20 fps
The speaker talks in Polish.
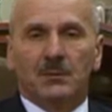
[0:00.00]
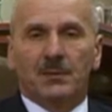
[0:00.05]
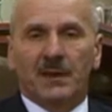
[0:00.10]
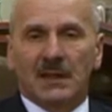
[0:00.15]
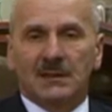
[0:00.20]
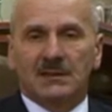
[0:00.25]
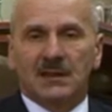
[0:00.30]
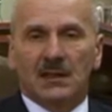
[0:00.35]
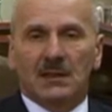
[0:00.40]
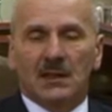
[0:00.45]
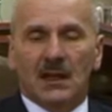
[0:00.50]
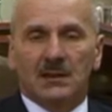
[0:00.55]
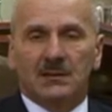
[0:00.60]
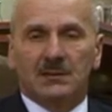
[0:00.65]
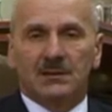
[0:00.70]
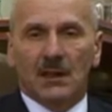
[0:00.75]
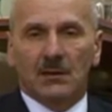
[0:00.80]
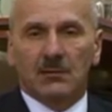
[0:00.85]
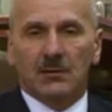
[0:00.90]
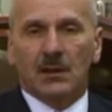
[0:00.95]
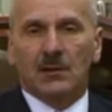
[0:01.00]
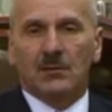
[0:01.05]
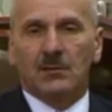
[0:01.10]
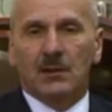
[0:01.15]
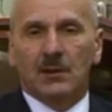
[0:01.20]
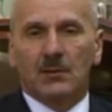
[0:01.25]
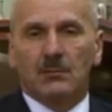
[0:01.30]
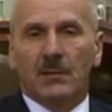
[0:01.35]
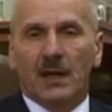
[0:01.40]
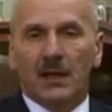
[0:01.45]
pracach na działkach,
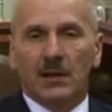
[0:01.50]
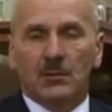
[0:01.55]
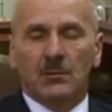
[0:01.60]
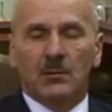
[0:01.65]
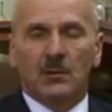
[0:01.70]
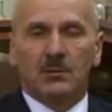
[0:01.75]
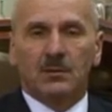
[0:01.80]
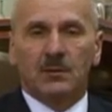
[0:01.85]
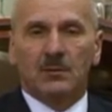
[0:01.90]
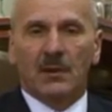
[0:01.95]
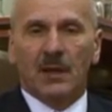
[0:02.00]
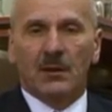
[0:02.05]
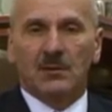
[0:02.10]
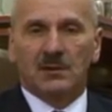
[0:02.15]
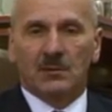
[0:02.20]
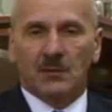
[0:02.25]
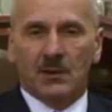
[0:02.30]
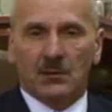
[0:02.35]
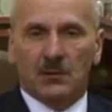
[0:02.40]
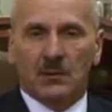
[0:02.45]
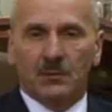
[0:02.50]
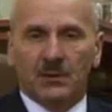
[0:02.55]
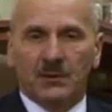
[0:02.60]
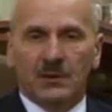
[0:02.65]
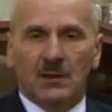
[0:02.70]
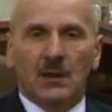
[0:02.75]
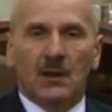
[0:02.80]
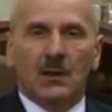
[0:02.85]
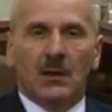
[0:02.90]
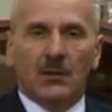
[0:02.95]
które mają lub mają zamiar kupić,
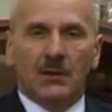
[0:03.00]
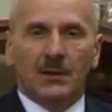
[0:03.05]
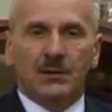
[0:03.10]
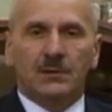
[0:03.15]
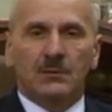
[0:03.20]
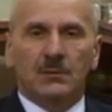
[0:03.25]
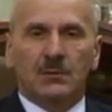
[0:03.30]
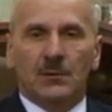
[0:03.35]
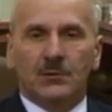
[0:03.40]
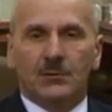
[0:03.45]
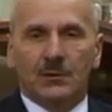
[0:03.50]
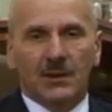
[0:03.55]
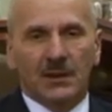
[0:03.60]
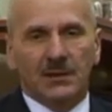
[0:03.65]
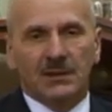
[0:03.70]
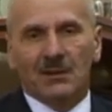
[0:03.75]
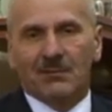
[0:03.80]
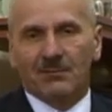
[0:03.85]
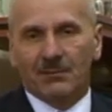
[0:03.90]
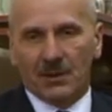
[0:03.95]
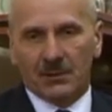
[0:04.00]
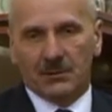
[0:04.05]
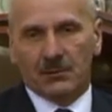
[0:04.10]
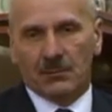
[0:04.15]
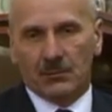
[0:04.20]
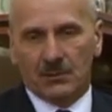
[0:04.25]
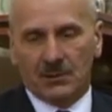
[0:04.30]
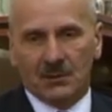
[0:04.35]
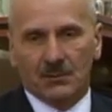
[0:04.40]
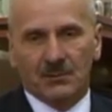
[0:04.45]
one są do osiągnięcia w bardzo
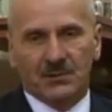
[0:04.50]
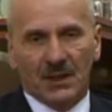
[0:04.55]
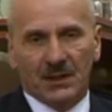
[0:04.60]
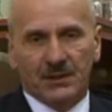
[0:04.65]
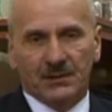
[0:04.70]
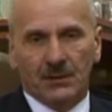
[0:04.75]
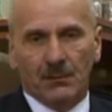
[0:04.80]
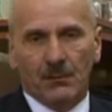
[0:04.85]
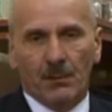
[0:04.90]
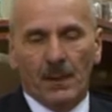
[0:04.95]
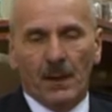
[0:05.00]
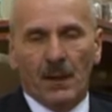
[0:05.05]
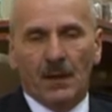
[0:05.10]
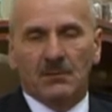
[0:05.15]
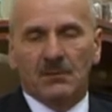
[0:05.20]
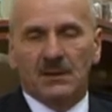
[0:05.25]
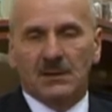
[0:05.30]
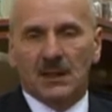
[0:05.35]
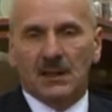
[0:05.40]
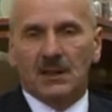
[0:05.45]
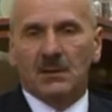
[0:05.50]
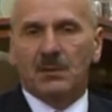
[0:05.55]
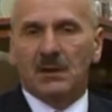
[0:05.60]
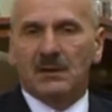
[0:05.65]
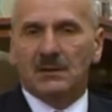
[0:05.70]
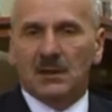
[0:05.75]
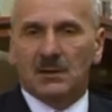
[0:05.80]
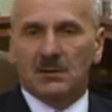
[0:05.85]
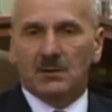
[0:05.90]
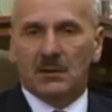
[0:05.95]
krótkim czasie. Więc taki
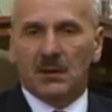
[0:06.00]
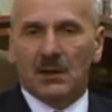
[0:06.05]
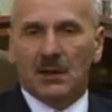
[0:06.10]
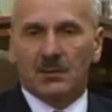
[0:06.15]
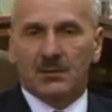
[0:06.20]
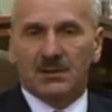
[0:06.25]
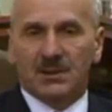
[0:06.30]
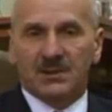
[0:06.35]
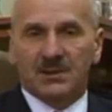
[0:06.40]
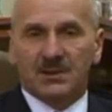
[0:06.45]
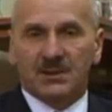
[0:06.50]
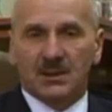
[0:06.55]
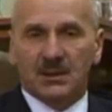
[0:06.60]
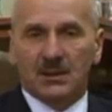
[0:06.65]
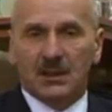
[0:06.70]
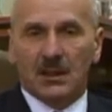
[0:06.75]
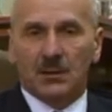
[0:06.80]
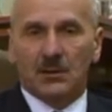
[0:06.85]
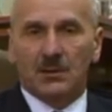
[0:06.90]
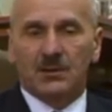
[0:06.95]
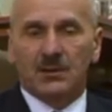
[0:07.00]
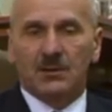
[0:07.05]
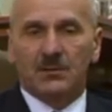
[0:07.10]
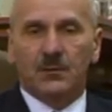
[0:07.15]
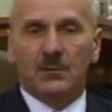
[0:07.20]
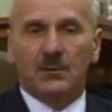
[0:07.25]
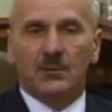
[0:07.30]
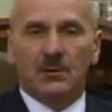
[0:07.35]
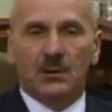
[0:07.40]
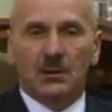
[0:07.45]
plan zagospodarowania przestrzennego, gdy
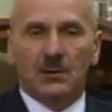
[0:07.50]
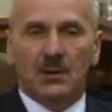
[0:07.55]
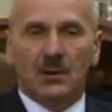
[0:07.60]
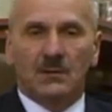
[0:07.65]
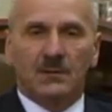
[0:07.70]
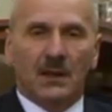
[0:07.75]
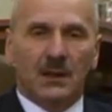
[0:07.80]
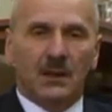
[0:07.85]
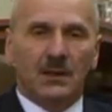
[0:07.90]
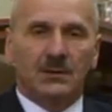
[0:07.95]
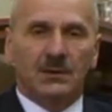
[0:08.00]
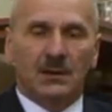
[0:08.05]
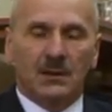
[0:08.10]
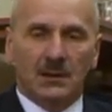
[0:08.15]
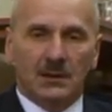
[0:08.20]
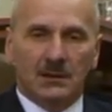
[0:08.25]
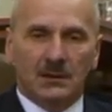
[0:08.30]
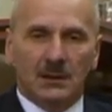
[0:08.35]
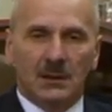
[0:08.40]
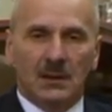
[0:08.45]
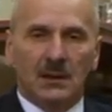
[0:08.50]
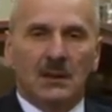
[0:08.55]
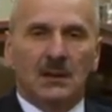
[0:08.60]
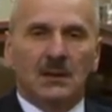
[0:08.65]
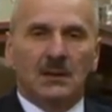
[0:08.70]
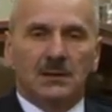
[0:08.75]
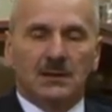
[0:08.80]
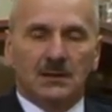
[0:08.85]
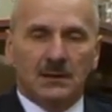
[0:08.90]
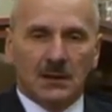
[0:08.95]
funkcjonuje w danej dzielnicy,
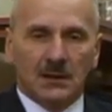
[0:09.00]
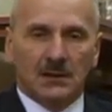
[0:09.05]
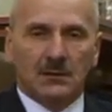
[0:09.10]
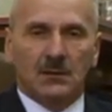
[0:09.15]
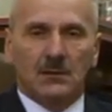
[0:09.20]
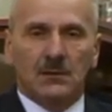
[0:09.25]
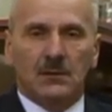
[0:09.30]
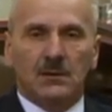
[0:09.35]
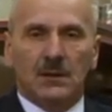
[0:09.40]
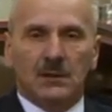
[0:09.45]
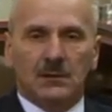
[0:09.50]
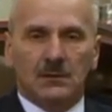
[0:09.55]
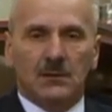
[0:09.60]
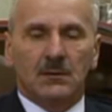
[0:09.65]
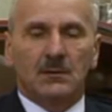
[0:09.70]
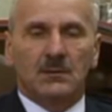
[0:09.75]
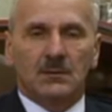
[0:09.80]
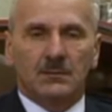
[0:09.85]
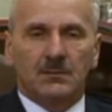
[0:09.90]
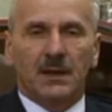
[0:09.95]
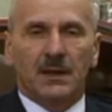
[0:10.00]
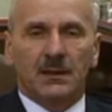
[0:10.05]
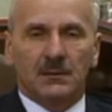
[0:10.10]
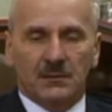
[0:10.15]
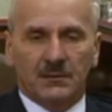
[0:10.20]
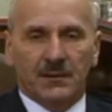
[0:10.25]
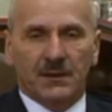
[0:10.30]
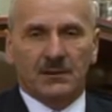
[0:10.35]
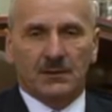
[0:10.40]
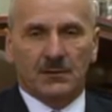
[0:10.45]
jest to, jest to
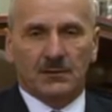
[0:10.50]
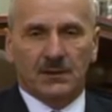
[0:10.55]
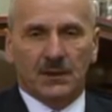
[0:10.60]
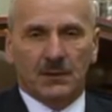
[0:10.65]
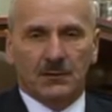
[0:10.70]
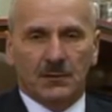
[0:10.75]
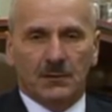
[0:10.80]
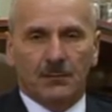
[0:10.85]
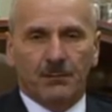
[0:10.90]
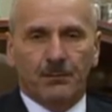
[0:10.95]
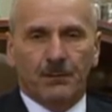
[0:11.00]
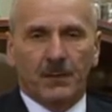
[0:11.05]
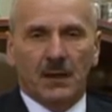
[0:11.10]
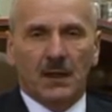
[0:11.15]
bardzo ważną rzeczą.